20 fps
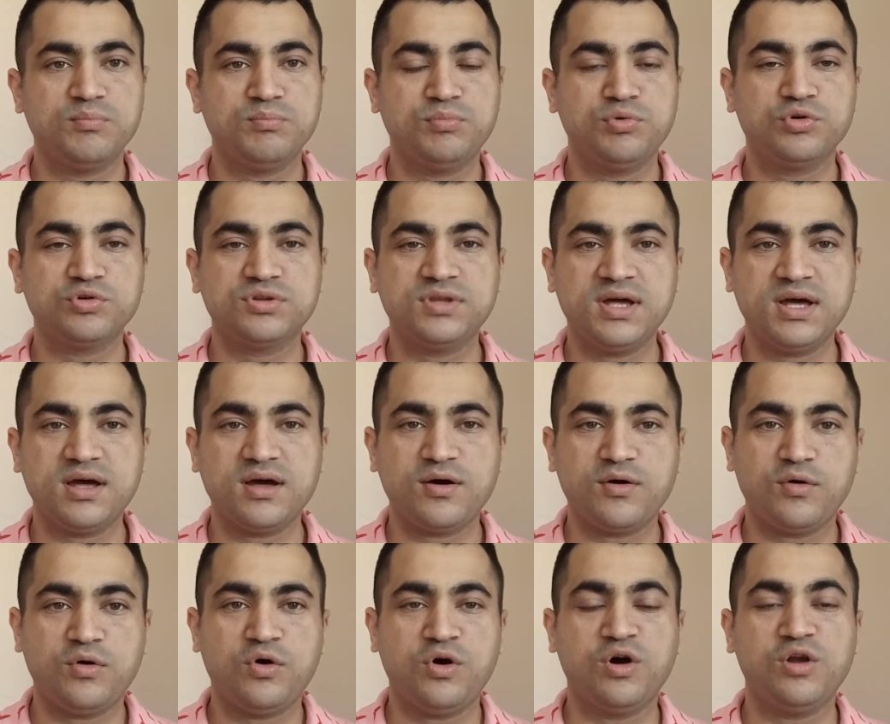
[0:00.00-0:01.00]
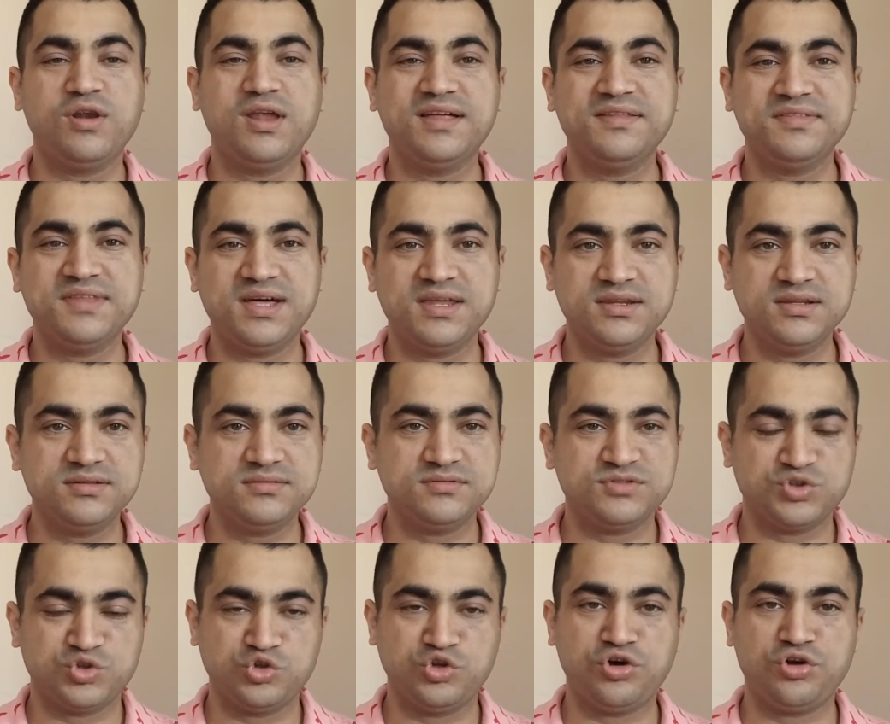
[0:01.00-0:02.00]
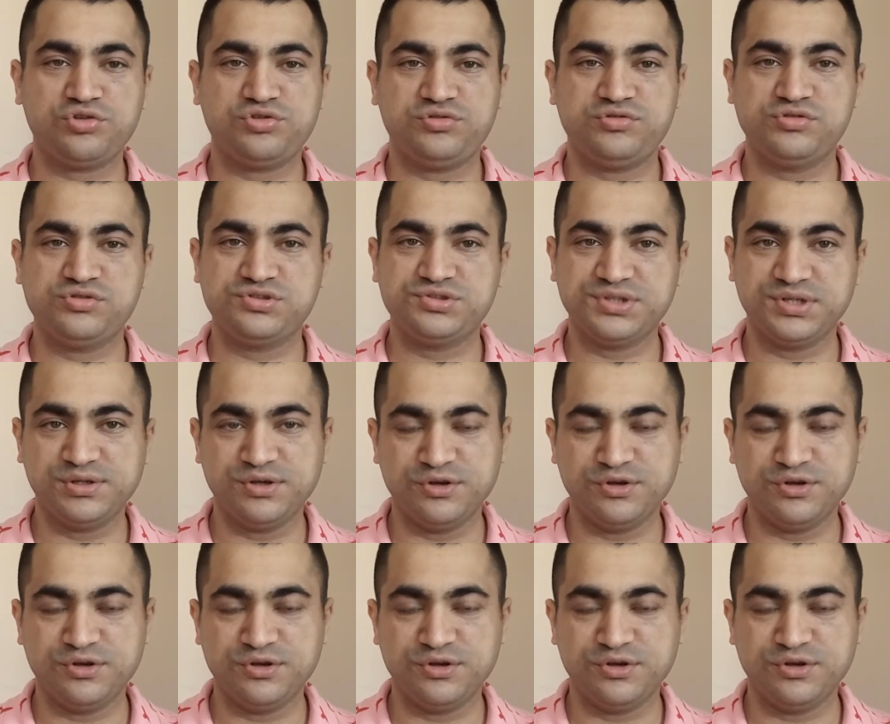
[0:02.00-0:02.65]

Burada Hollanda'nın 400 yıl